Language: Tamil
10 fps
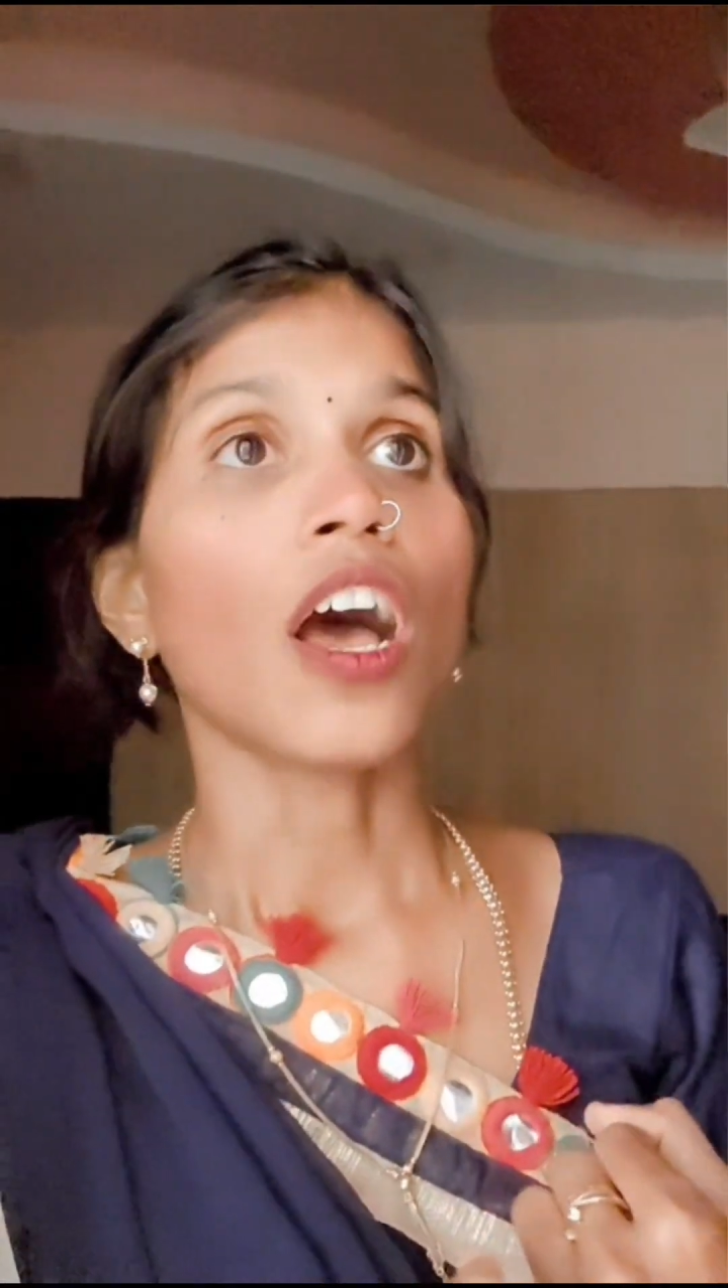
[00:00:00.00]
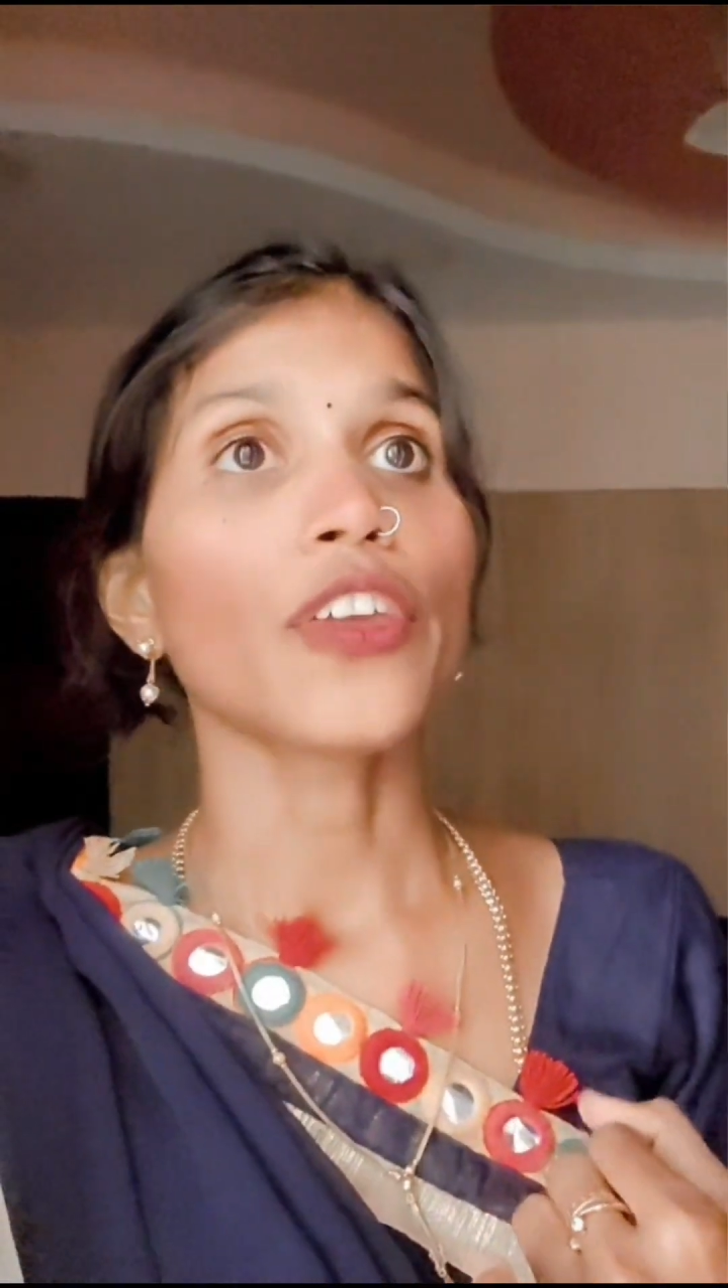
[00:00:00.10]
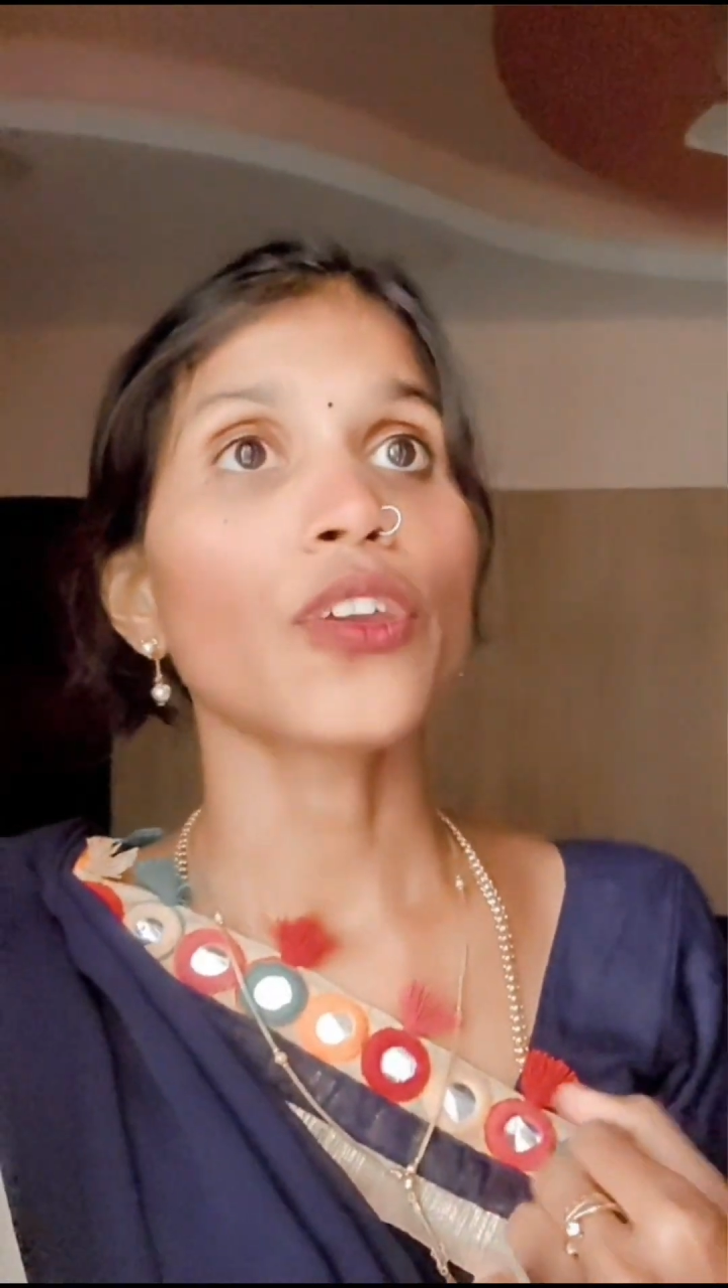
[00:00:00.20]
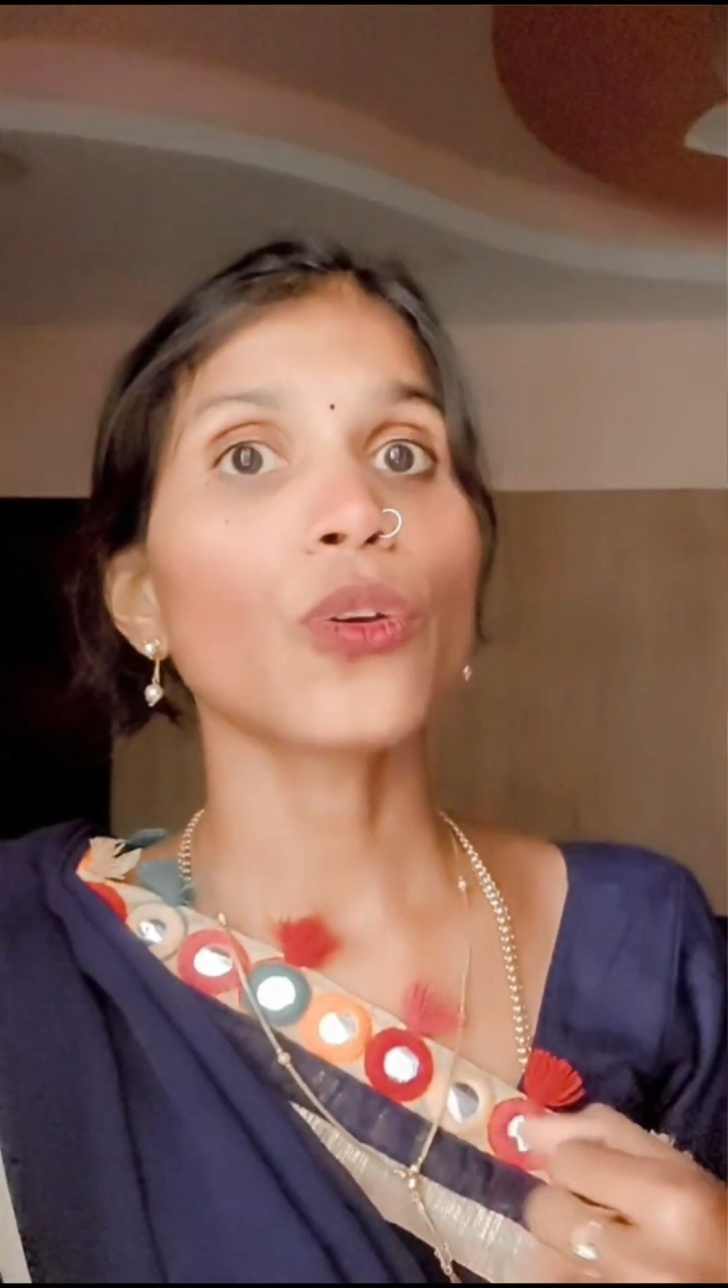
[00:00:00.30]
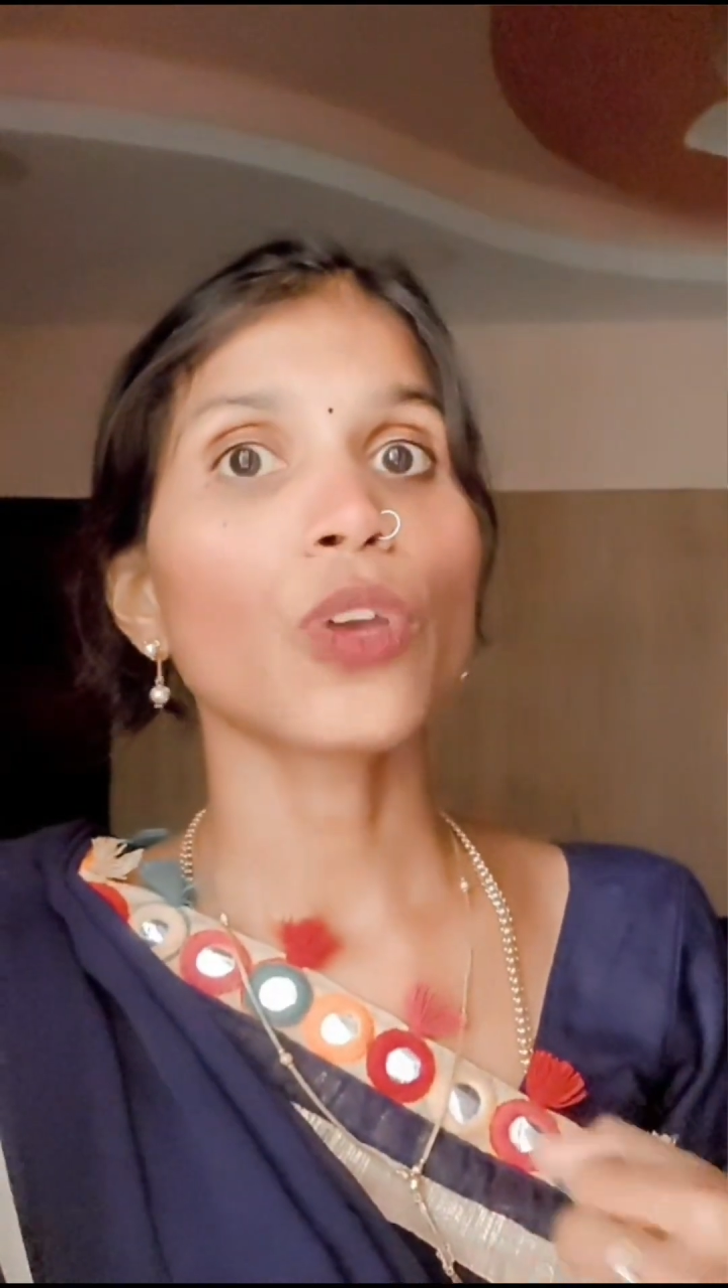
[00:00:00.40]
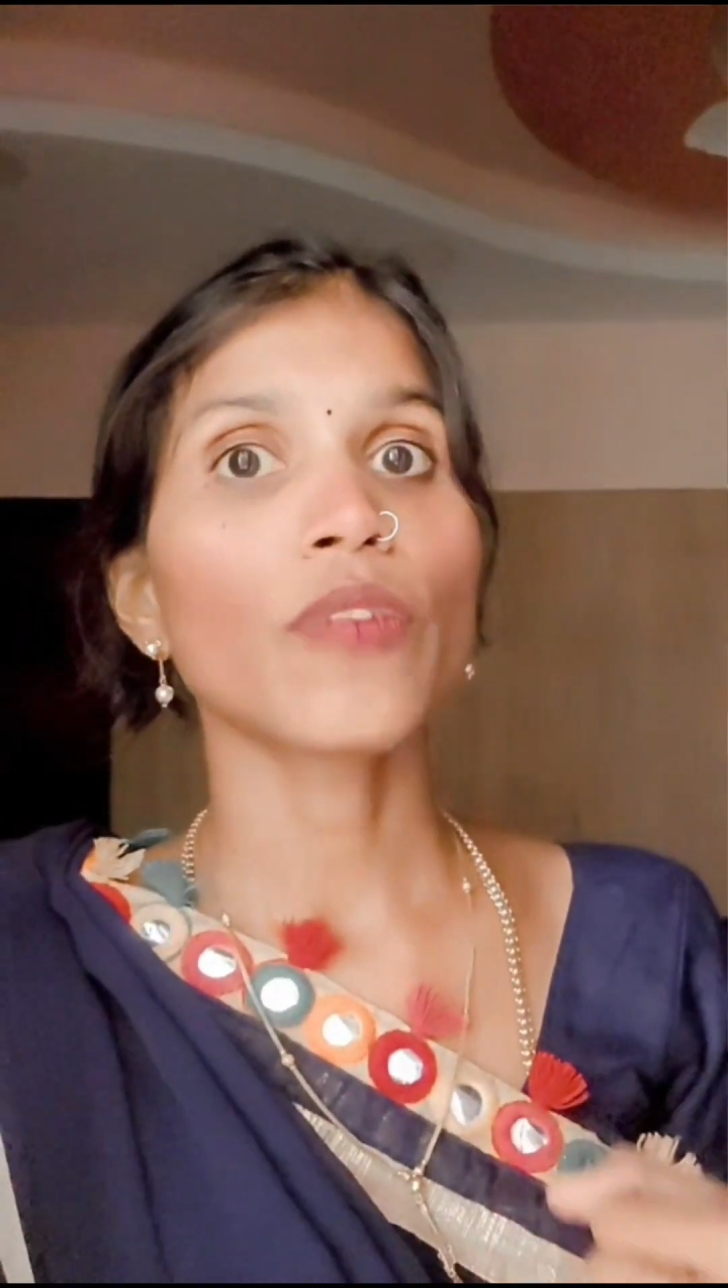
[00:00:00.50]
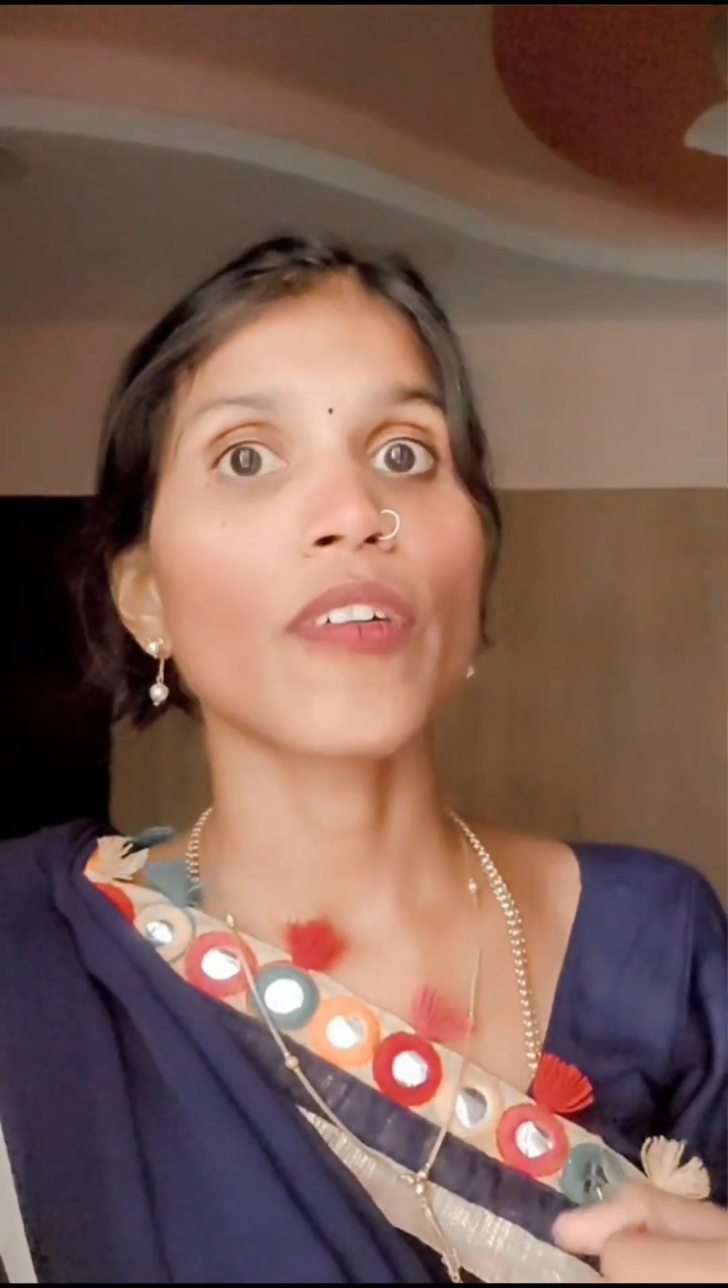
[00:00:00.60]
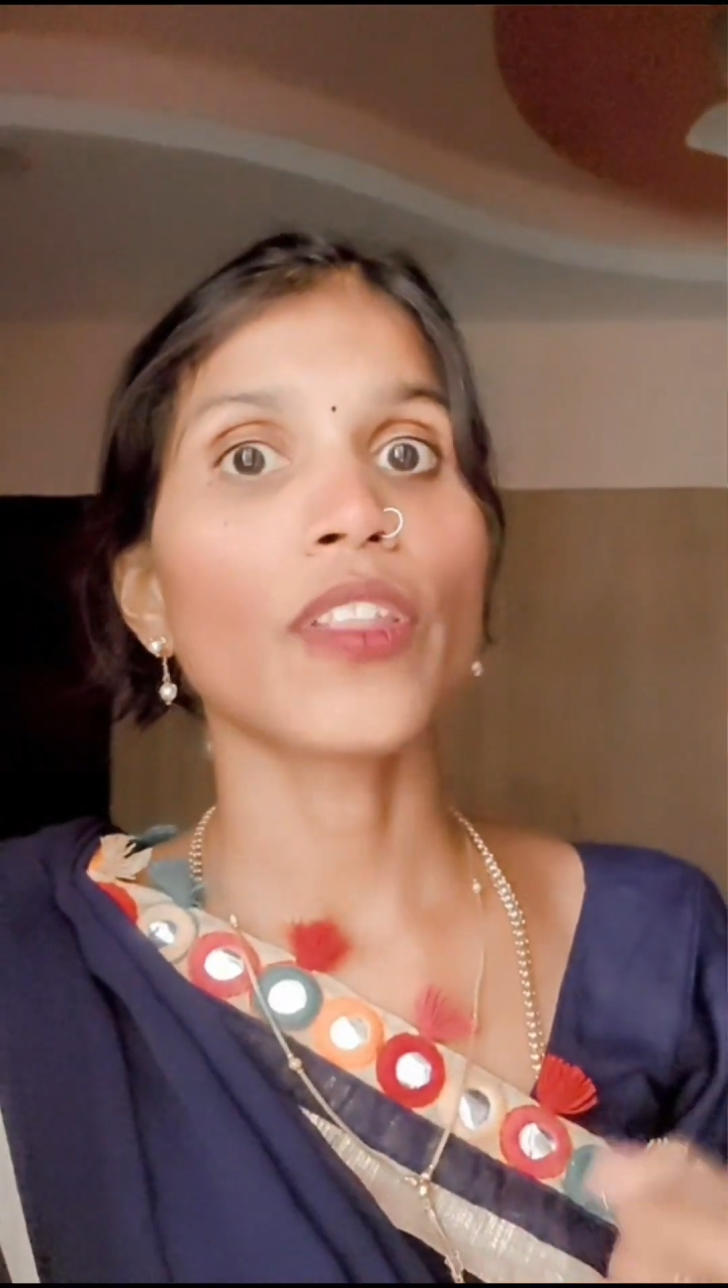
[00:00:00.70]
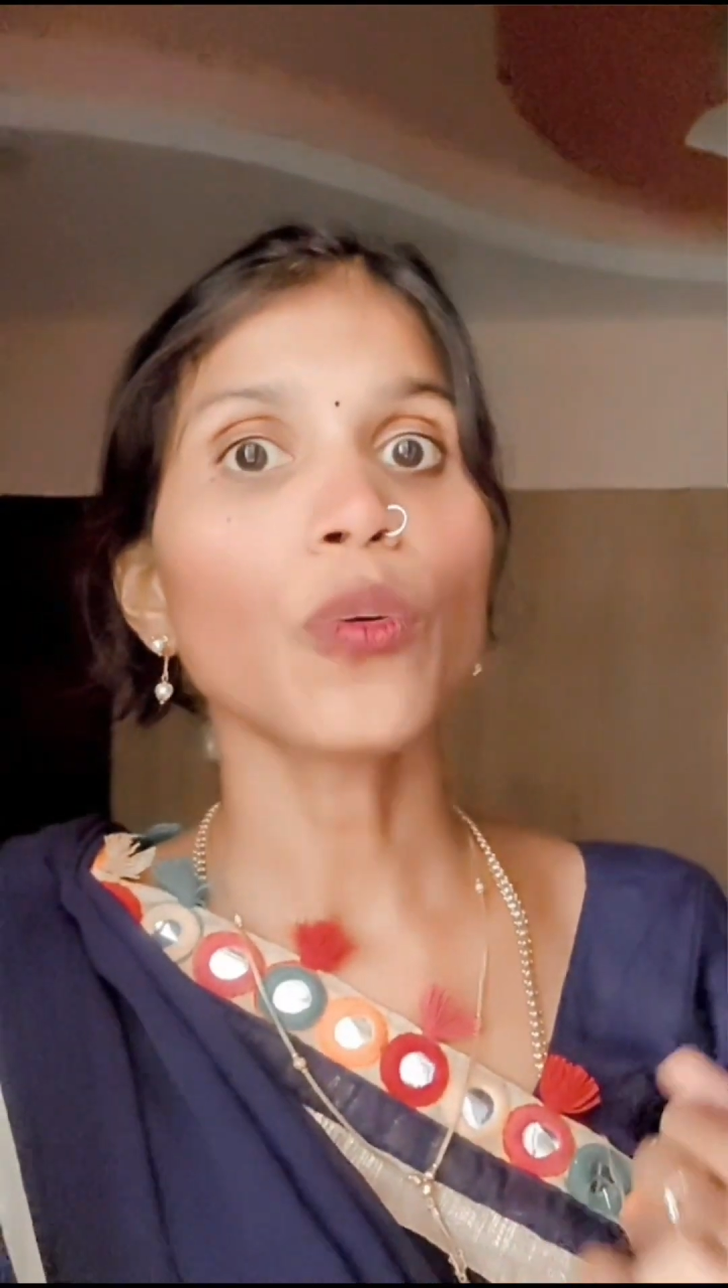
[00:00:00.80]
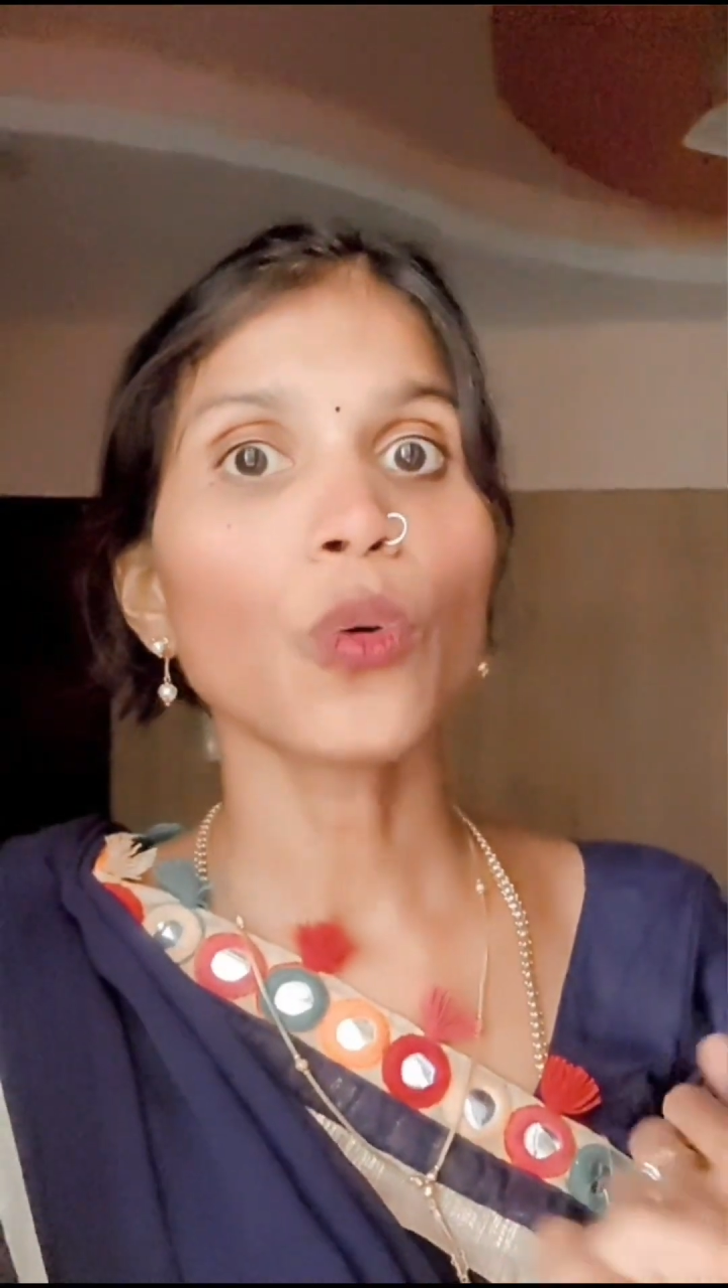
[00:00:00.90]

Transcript: ஐயோ இவன் வந்து